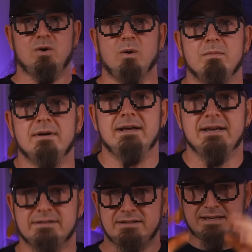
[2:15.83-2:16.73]
krumm.
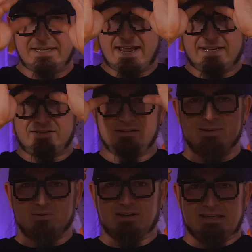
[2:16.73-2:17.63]
Sind die nicht eigentlich sonst
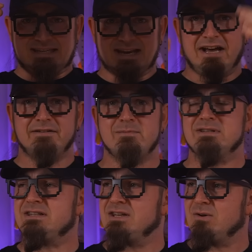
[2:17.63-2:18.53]
immer so richtig gerade, wenn
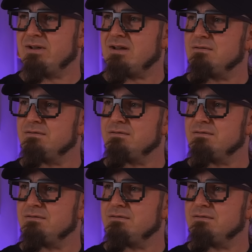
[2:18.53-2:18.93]
man sie Nee, die das sind kauft?